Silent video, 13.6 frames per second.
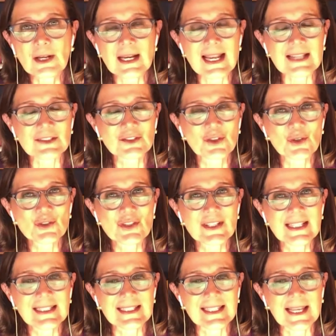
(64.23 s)
las 12
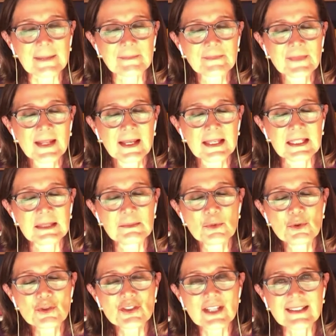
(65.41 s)
del día. Y
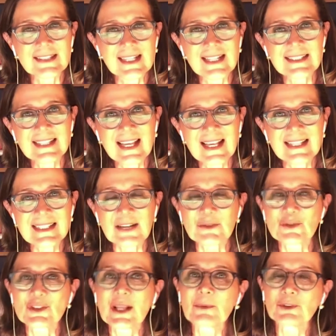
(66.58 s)
muchas gracias a
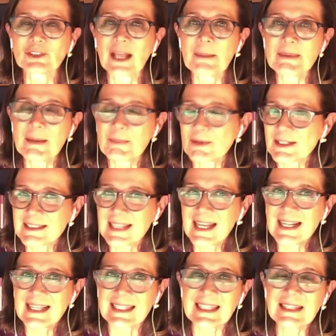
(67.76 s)
Gustavo Tapia por estar
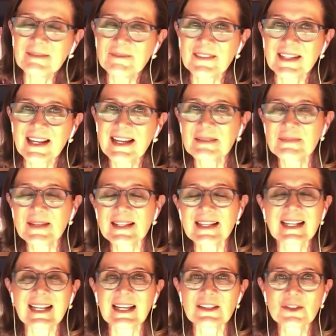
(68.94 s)
aquí al pie
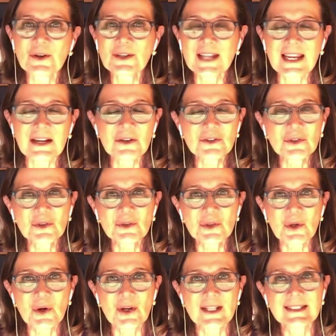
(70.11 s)
del cañón en los
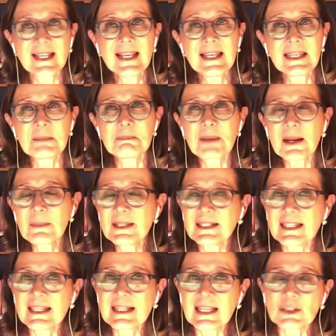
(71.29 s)
controles y
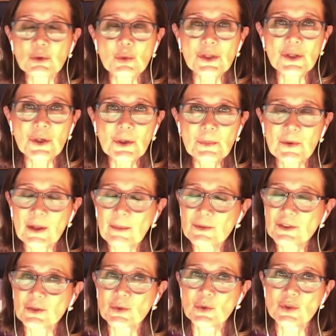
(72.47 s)
permitir que tú y yo podamos
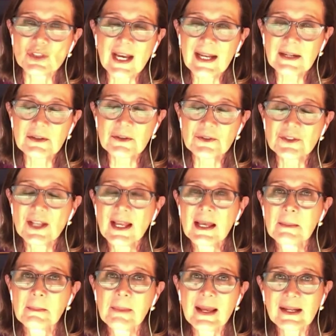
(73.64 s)
escucharnos,
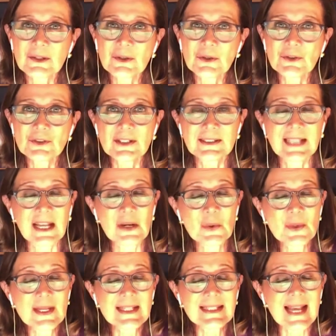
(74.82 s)
vernos de
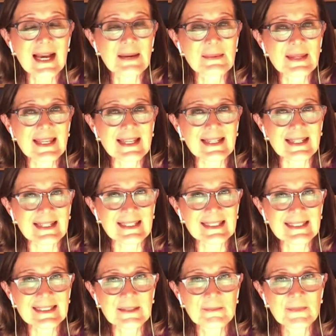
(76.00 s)
lunes a
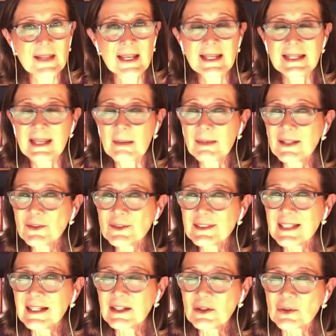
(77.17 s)
viernes. Y hablando de
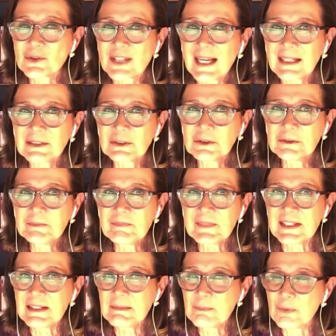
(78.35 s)
estar en contacto,
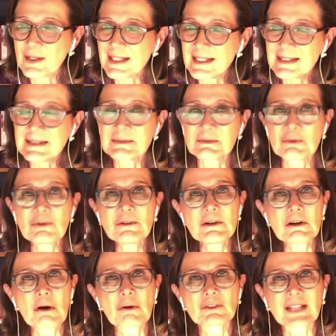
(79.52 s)
¿eh? puedes tú
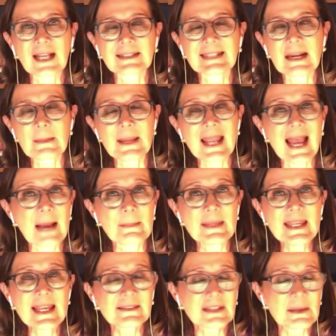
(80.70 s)
contactarme a
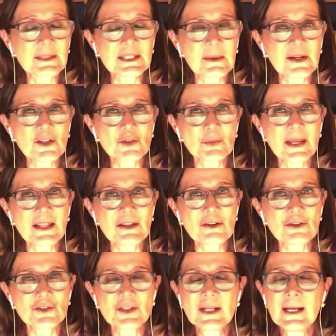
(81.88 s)
mí a través de varios
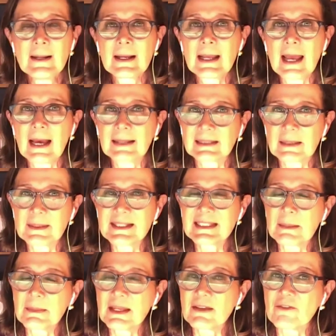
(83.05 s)
medios a través de
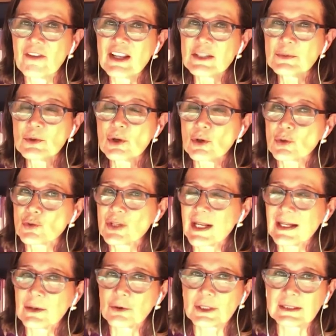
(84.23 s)
mi Facebook, Lucía
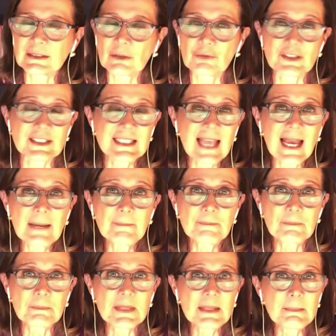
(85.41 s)
Legorreta Oficial,
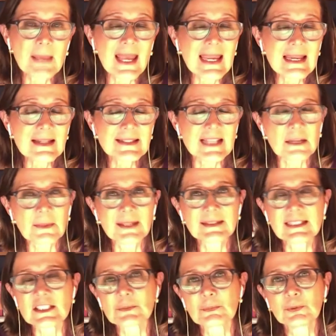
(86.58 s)
mi mail,
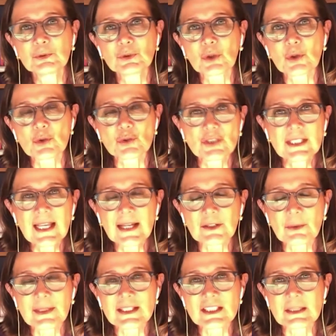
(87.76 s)

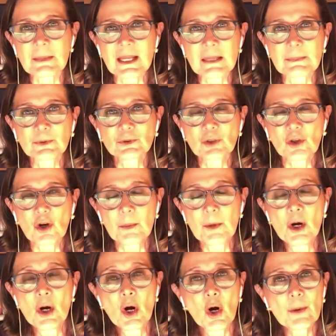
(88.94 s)
cervantes.lucia.gmail.com
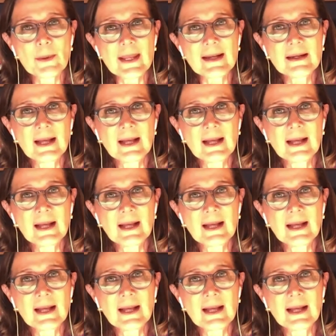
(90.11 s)
o bien